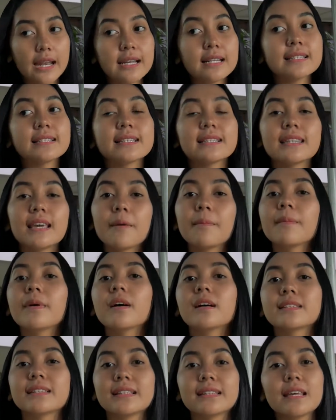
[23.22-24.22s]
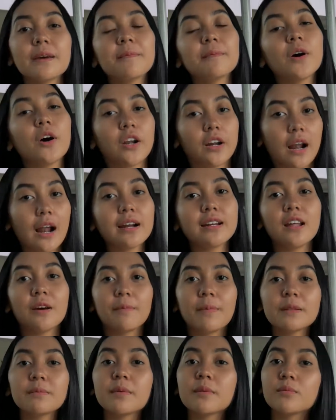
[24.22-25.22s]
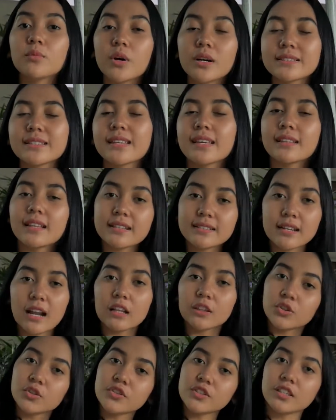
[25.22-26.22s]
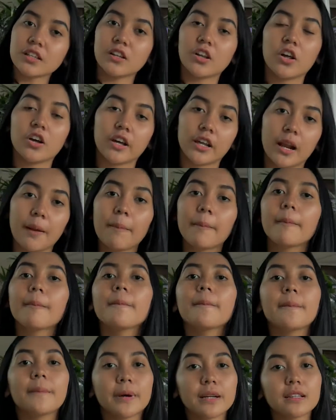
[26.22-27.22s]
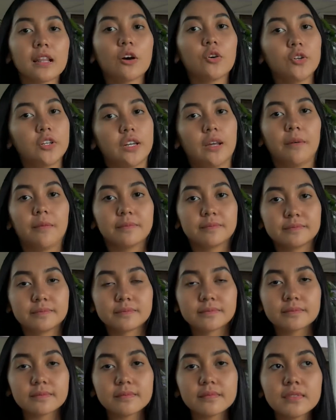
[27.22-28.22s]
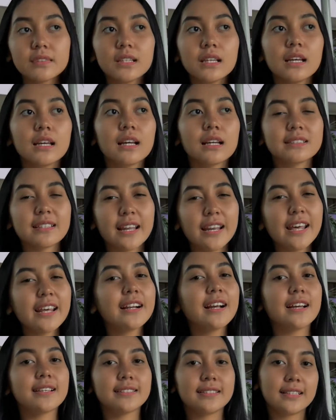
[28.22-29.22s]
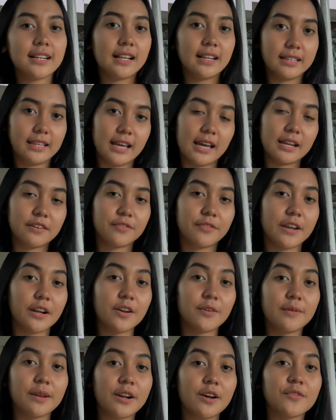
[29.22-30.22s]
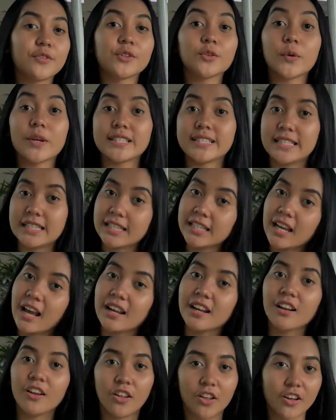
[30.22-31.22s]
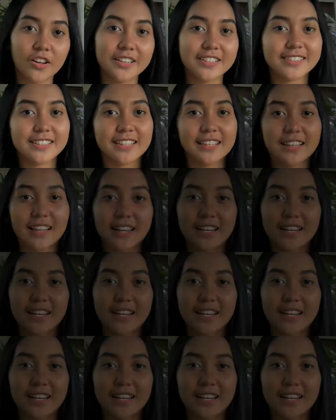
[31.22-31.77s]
Dan setiap setiap orang dapat membuang sekitar 100 kg per tahunnya. Sadar nggak sih kalian, fenomena food waste ini ada loh di